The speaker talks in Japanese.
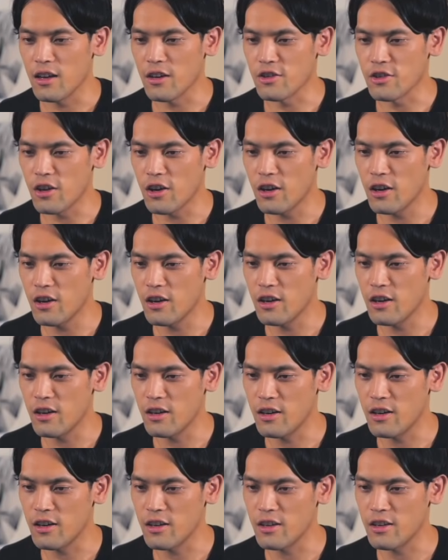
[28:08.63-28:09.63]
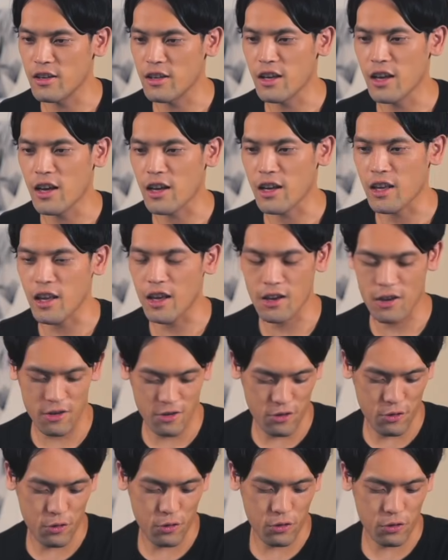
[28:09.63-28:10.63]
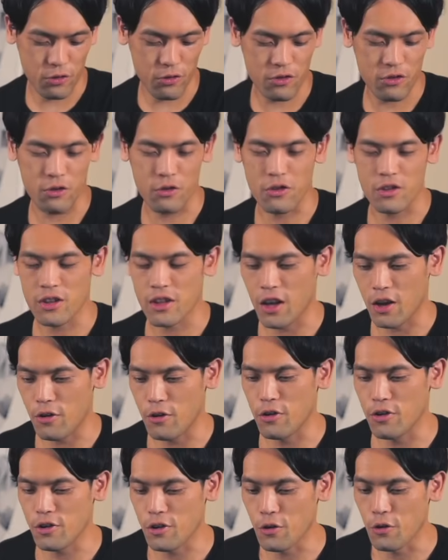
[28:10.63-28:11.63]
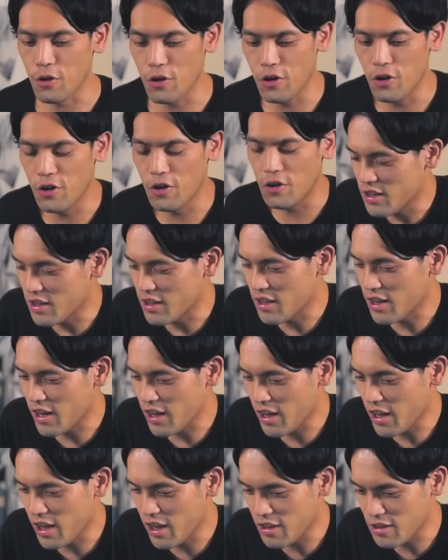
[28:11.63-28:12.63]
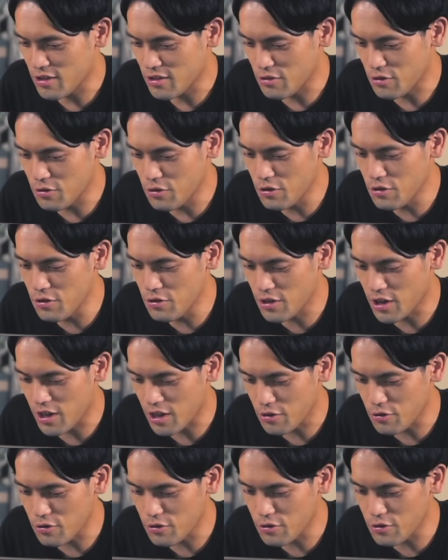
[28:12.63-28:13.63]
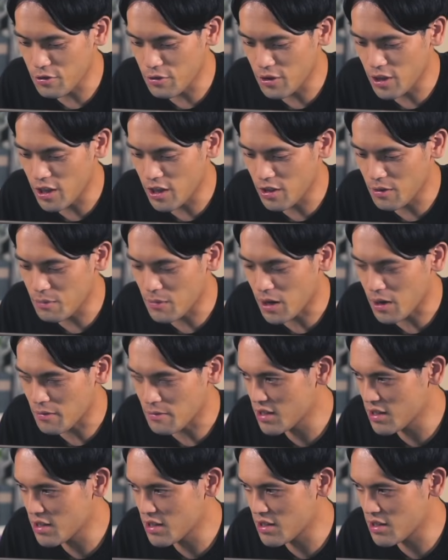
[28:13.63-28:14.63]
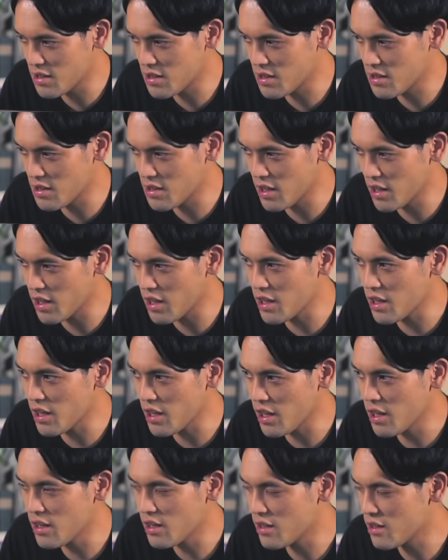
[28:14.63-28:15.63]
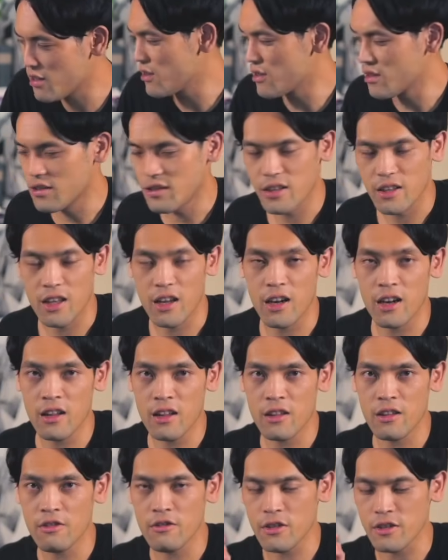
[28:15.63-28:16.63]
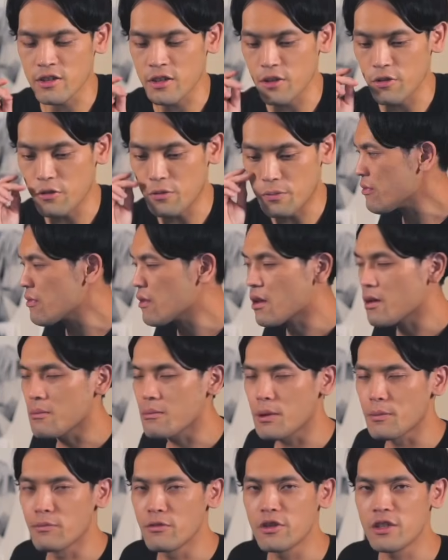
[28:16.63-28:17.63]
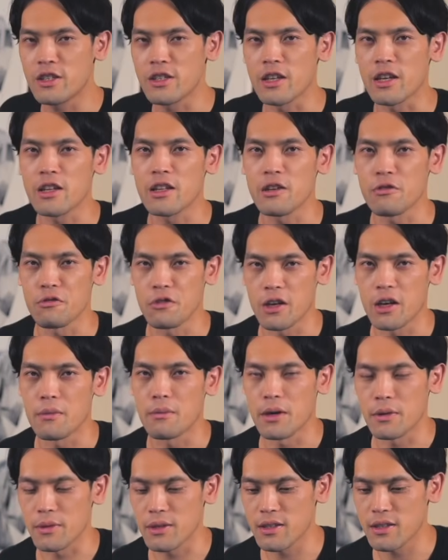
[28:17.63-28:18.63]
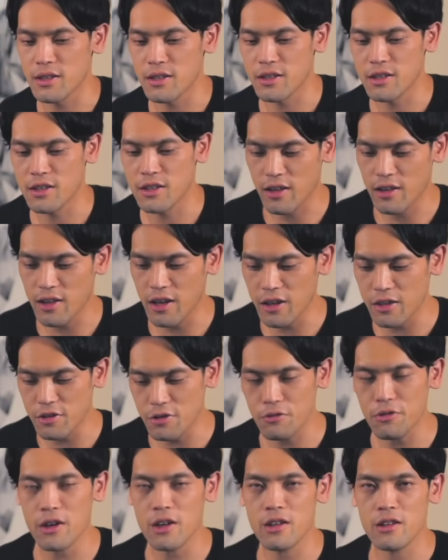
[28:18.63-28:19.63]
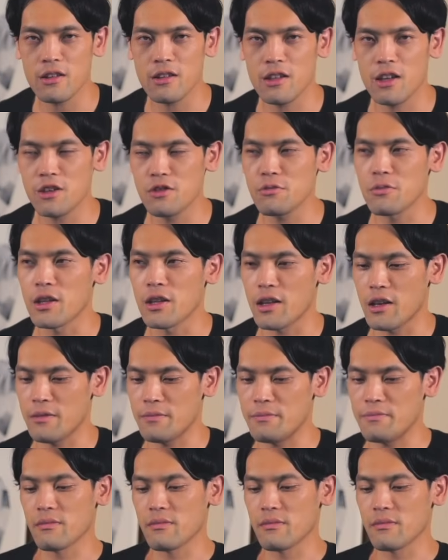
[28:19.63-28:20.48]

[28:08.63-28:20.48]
いや、いや結構取ったよ、今日。投げ、ちょっと喉がね、本当に今、咳がね、やられてるんですけど、まあ、無理しない程度に頑張ります。体調は大丈夫なんで。